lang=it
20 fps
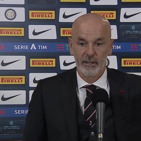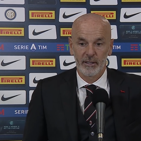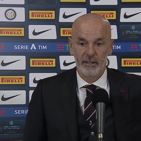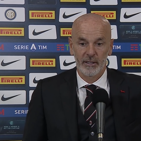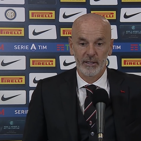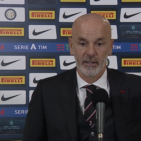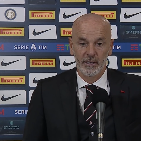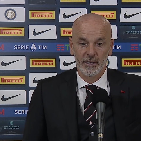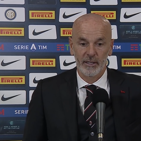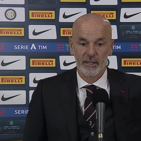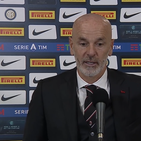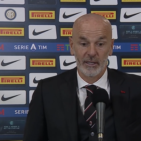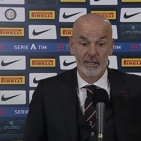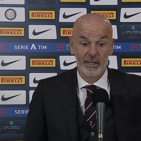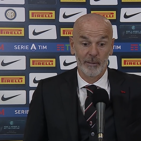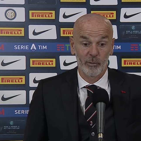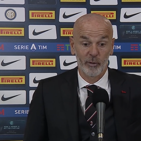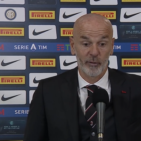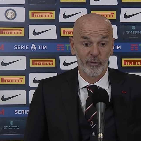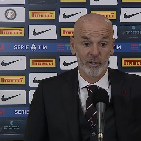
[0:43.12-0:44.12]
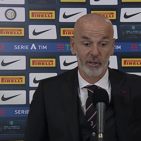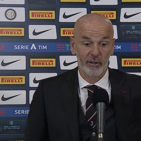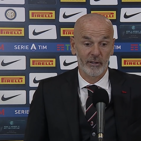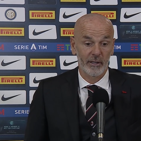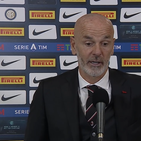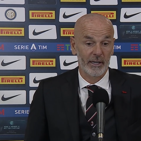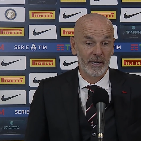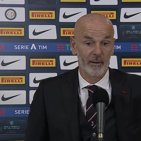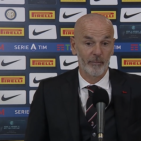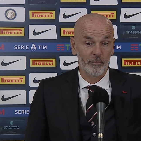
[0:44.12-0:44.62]
eh, le più forti
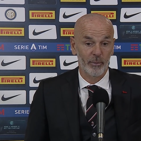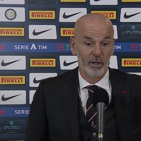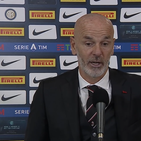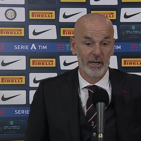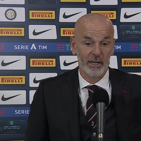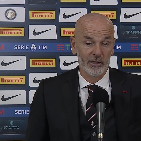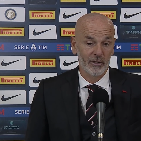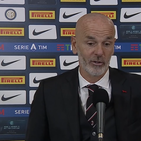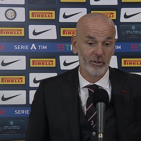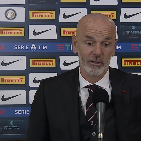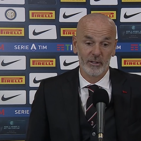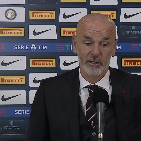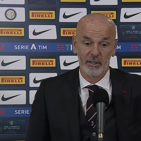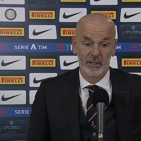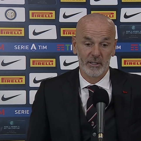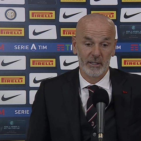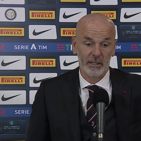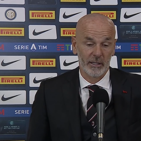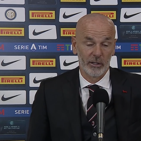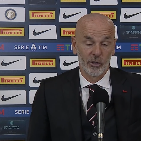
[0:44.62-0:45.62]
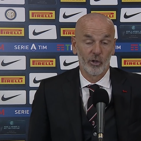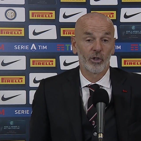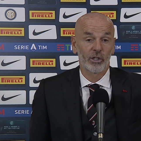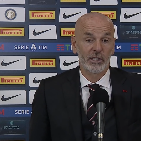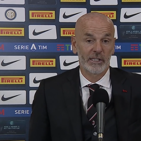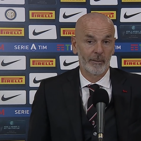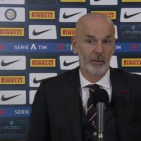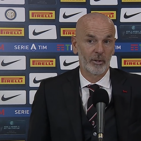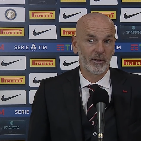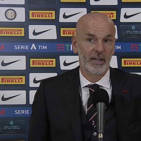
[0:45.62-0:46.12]
del campionato, eh, noi
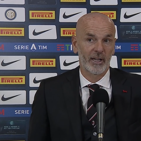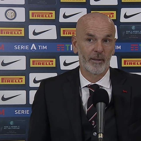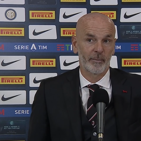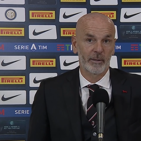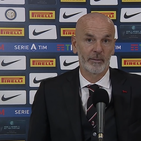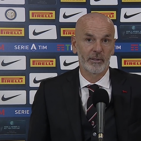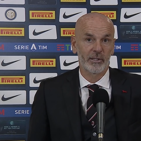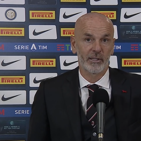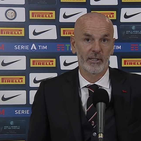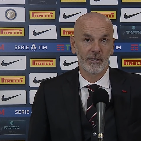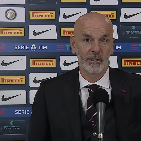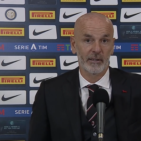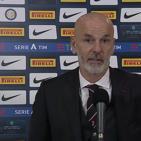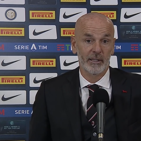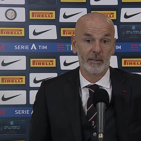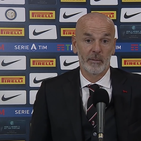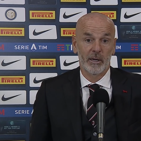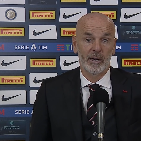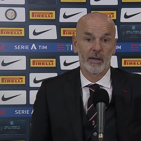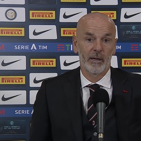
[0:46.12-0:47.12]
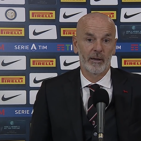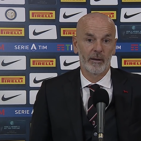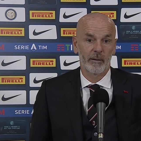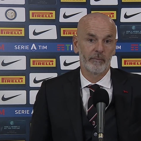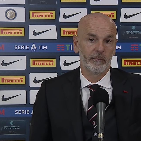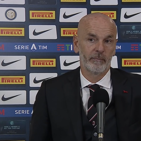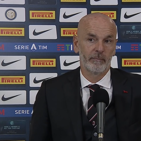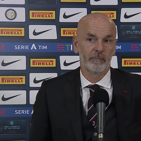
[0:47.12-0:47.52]
siamo tra le prime sette, ma